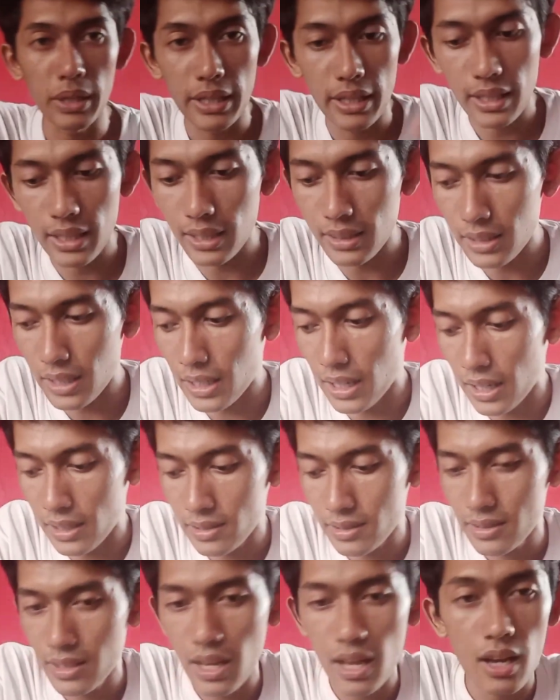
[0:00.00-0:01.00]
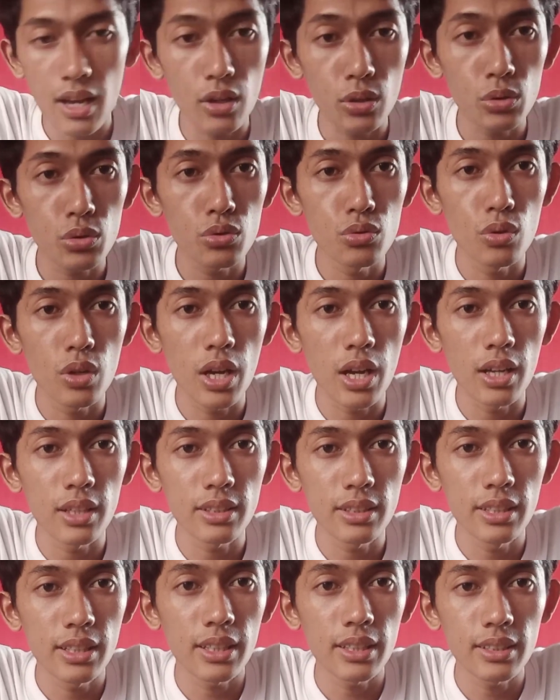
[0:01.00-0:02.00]
pengikatan asnya harus
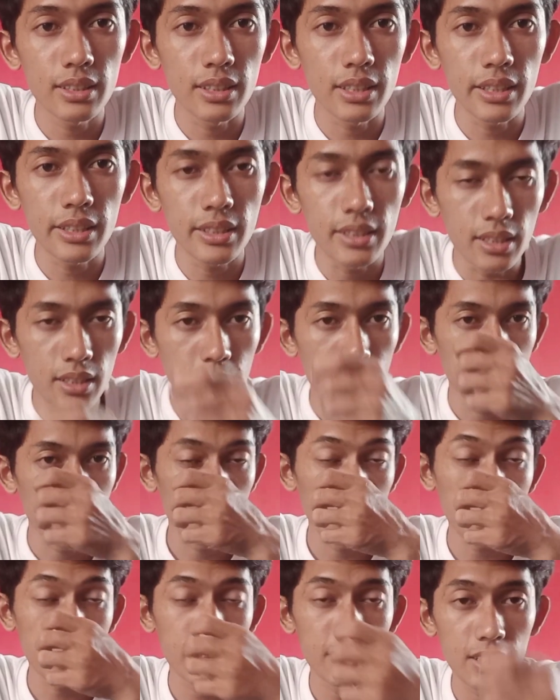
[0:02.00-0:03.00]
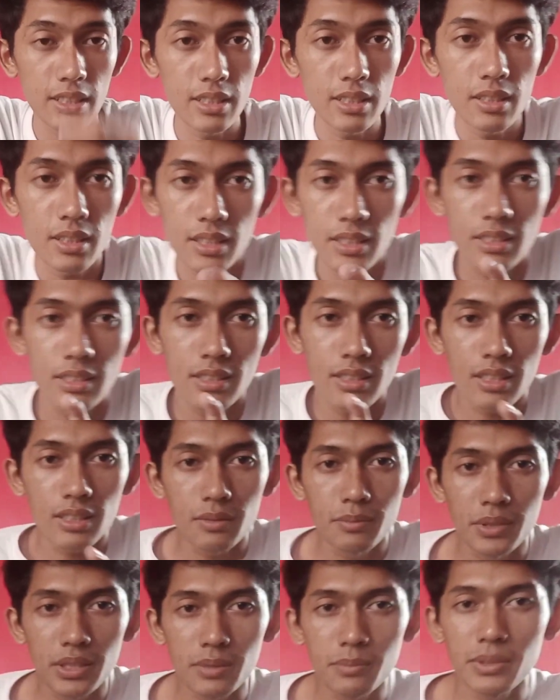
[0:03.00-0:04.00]
juga terik-terik ya teman-teman. Jadi jika
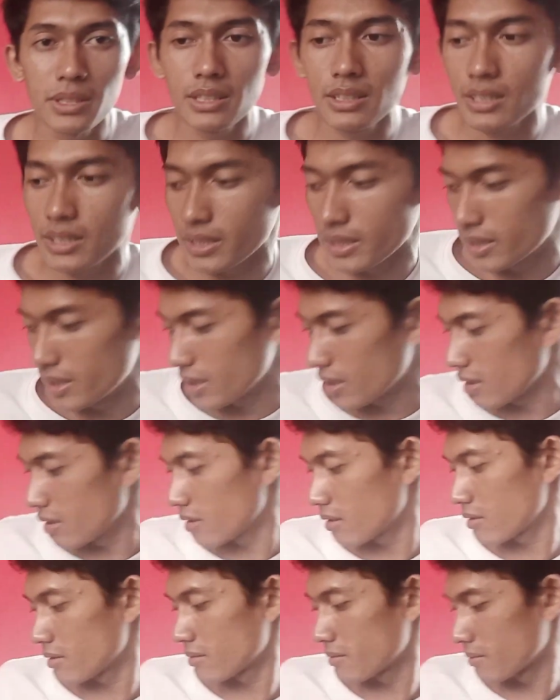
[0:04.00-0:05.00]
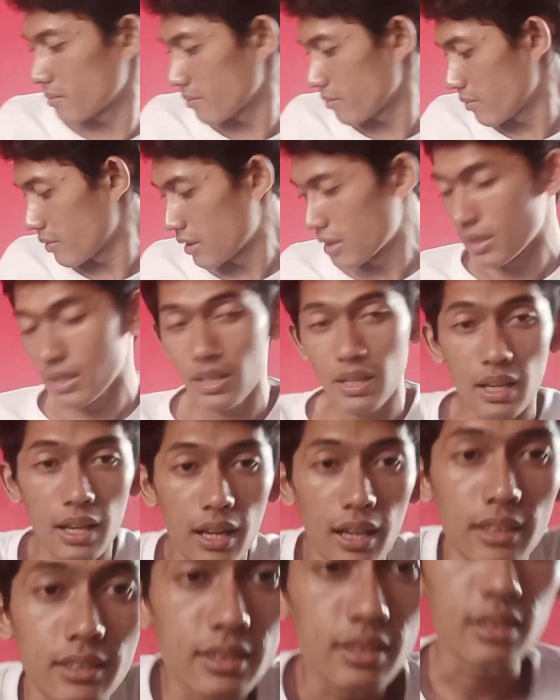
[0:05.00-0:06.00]
teman-teman terik
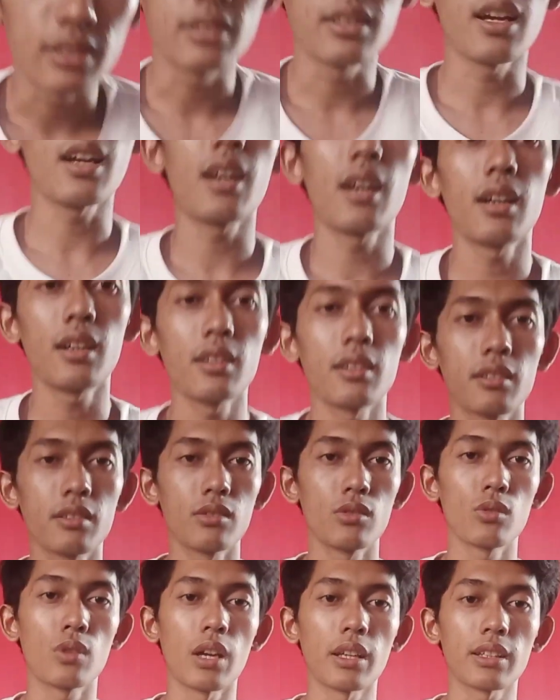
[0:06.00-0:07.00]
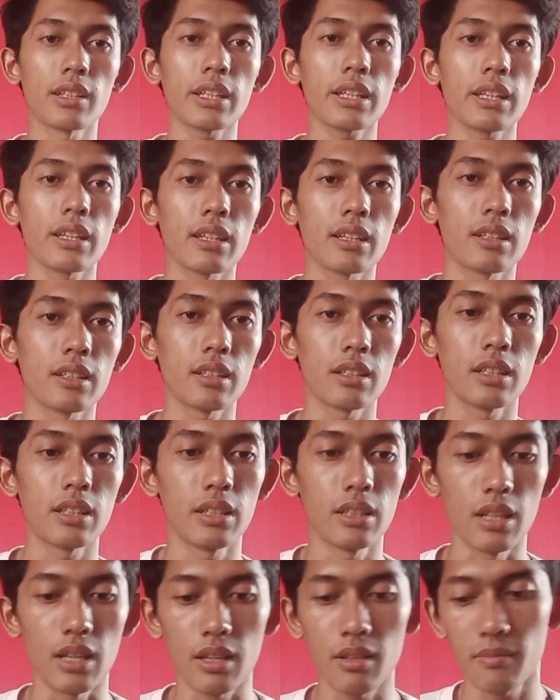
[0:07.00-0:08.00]
hasilnya juga terik
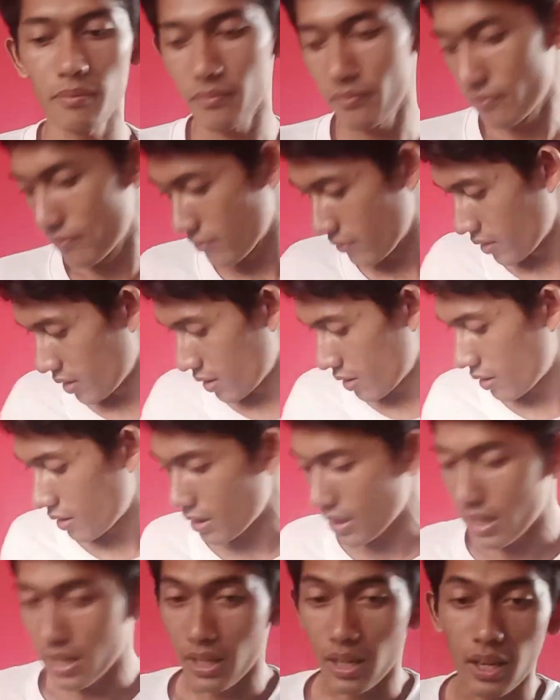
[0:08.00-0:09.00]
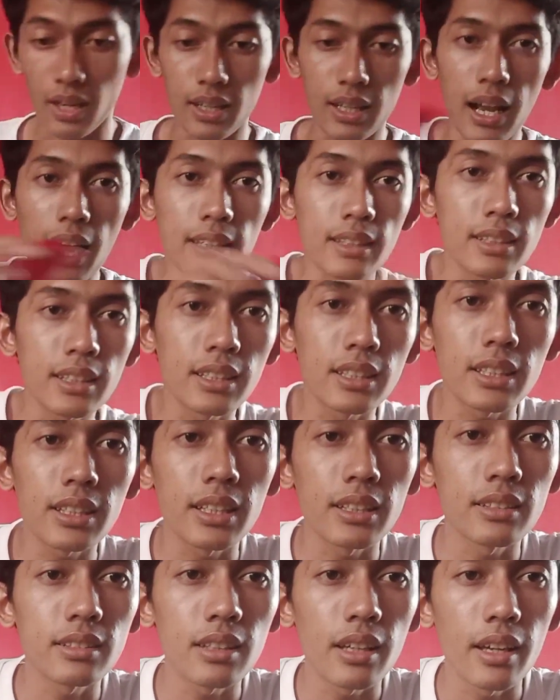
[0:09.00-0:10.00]
ya. Nah, cutter
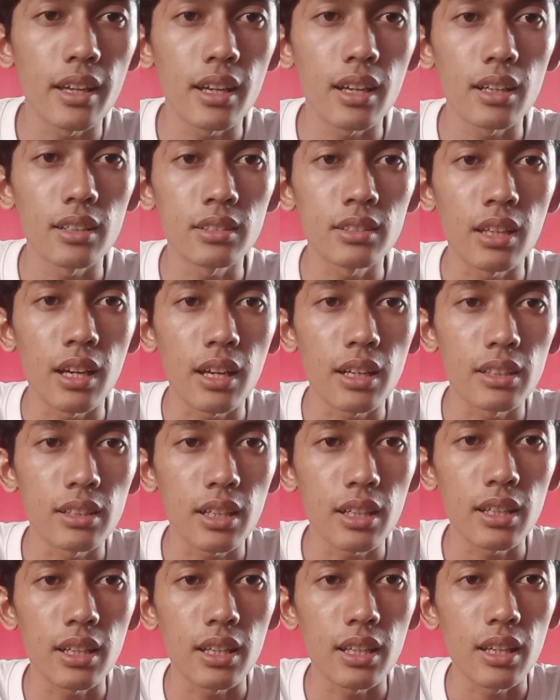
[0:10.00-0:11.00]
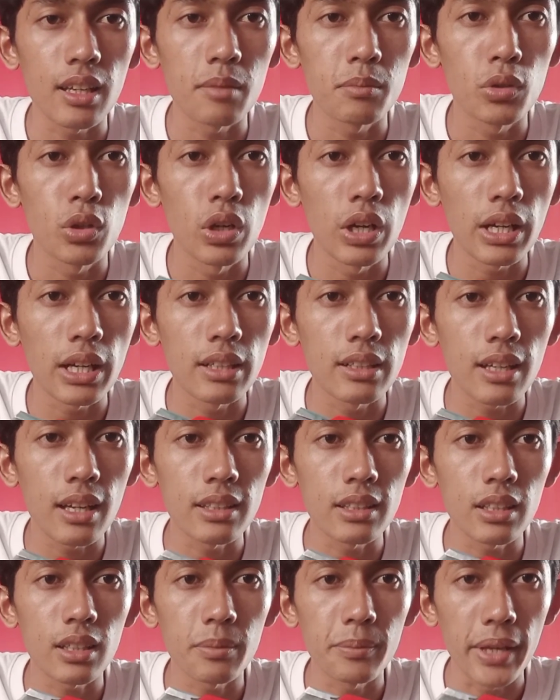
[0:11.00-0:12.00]
yang saya sarankan adalah menggunakan
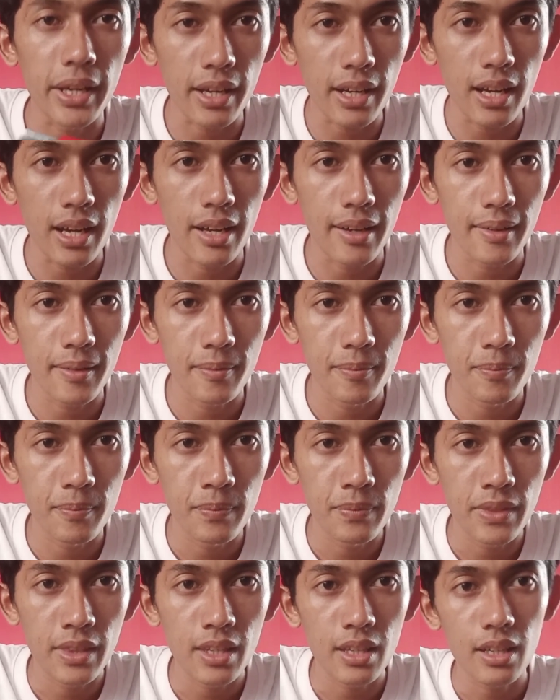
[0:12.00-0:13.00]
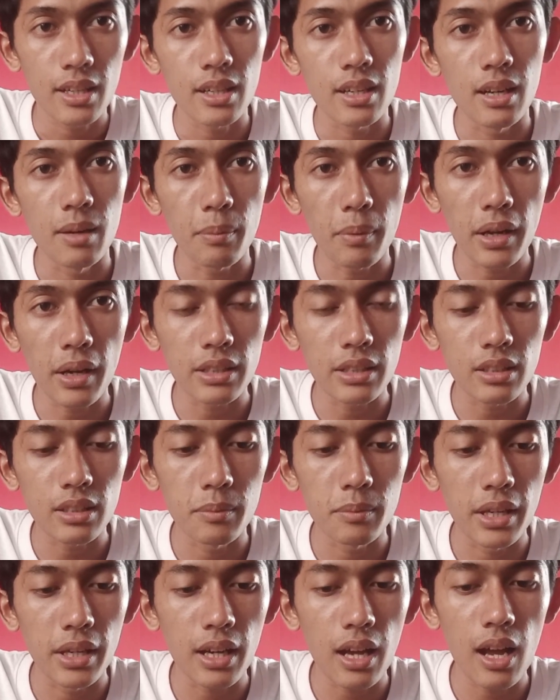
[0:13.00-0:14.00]
cutter merah. Kenapa
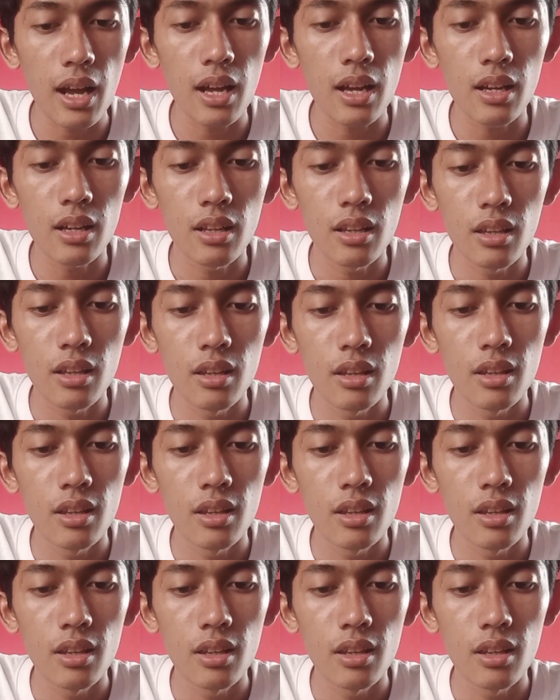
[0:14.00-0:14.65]
cutter merah?